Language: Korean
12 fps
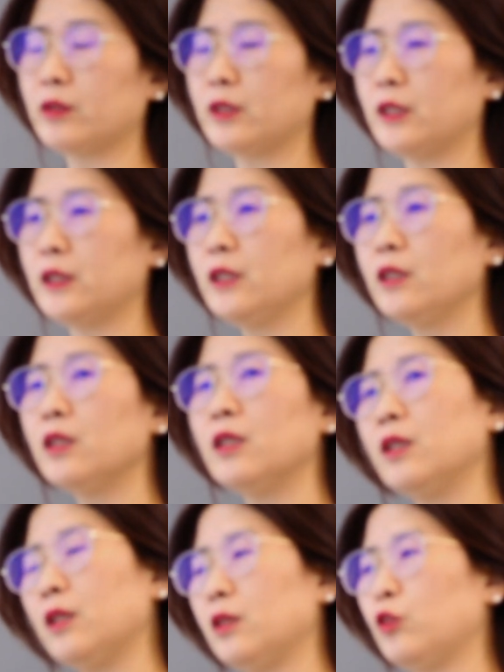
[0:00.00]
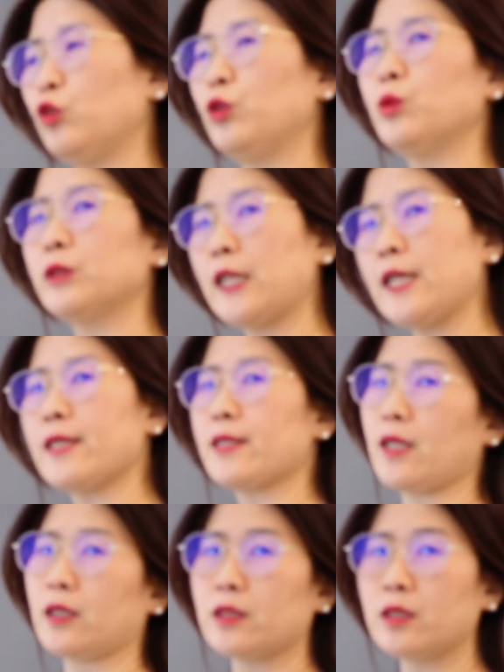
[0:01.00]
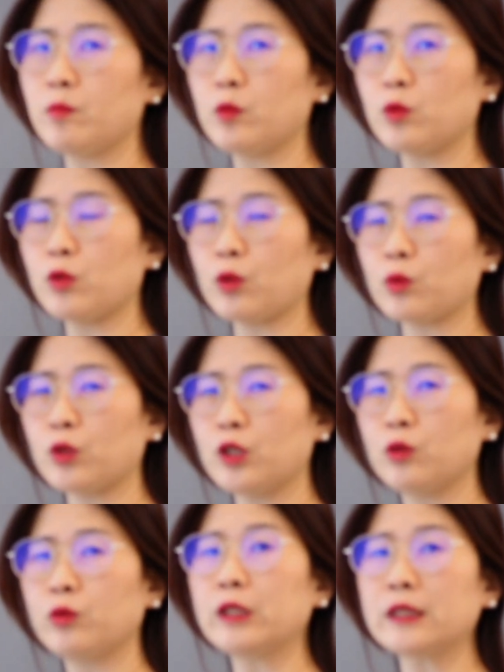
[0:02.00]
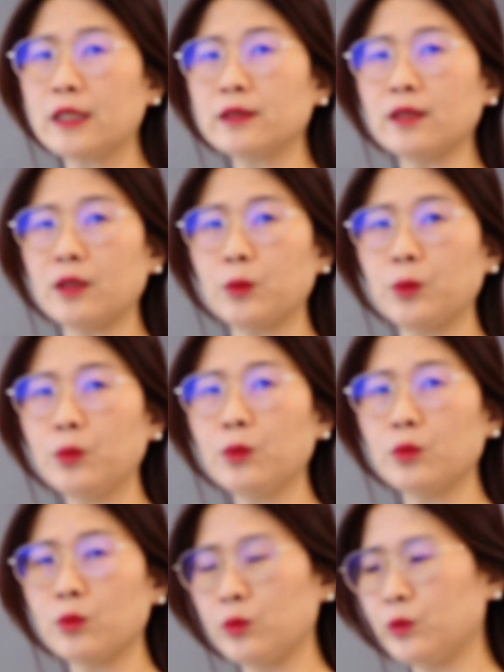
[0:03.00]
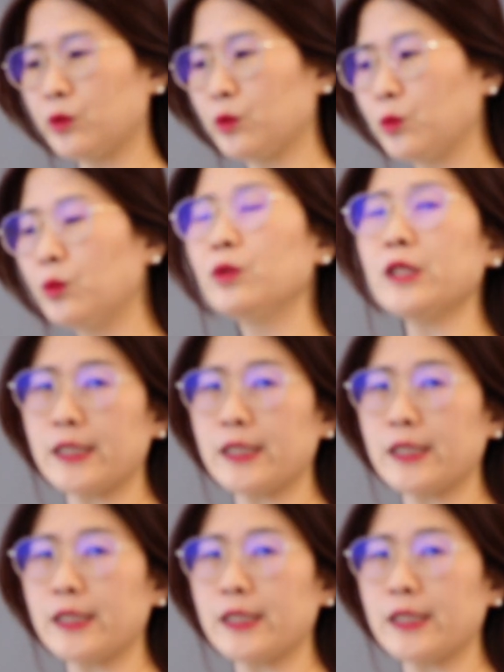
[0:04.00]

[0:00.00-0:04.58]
그 대신 뒤로 살짝 10도 정도 기울인 상태로 꽂고